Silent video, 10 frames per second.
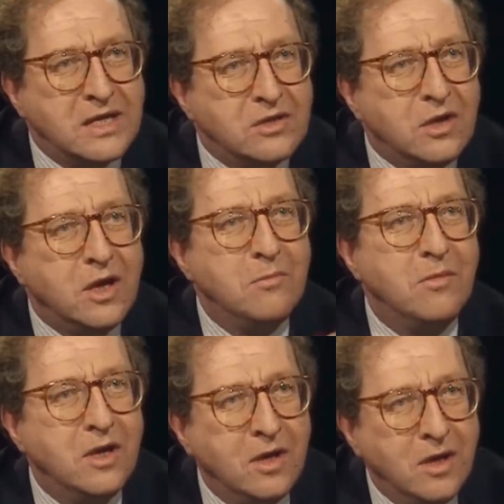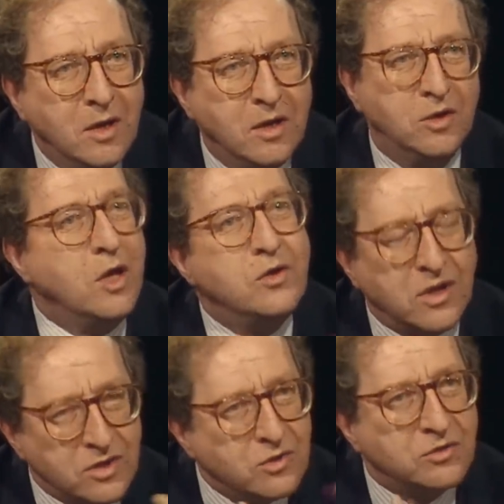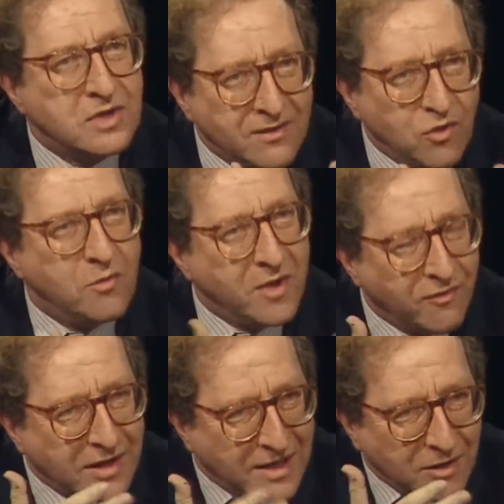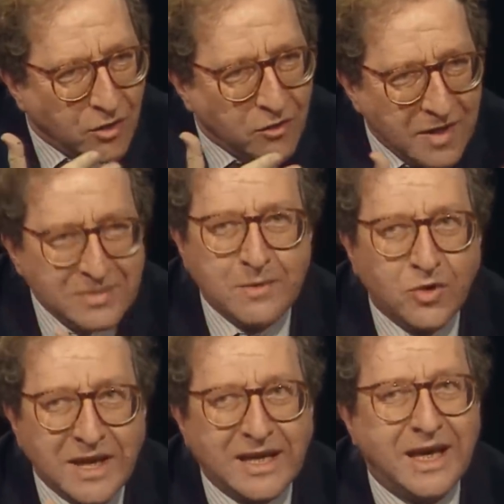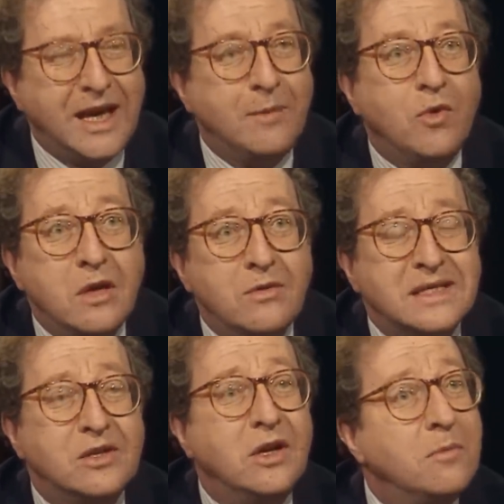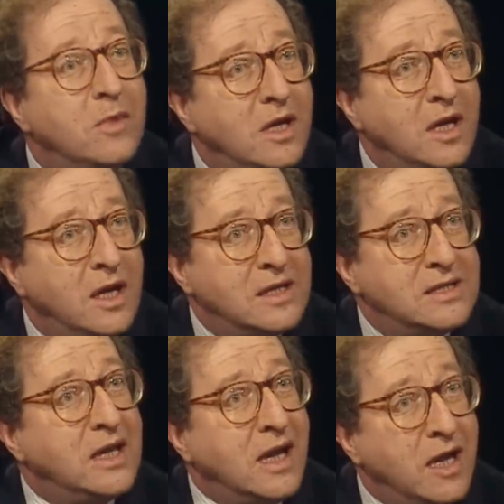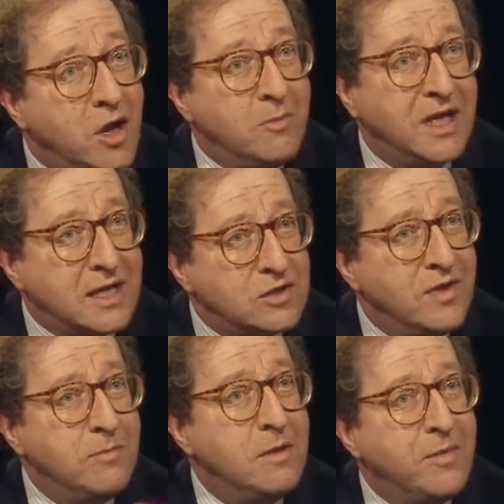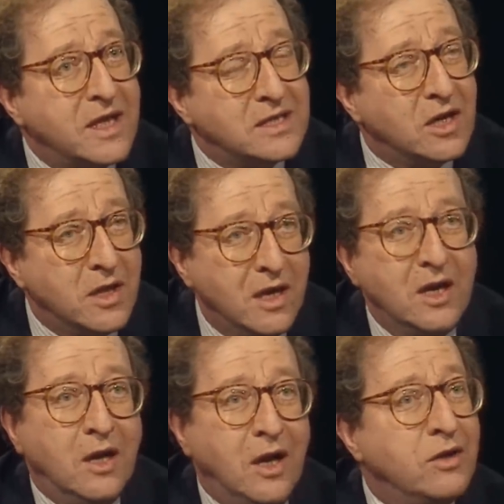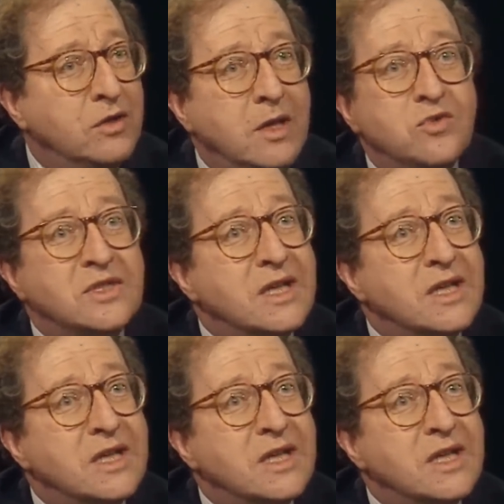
construction, une vision du passé au filtre du présent, il n'appartient à personne d'imposer aux autres sa version de l'histoire.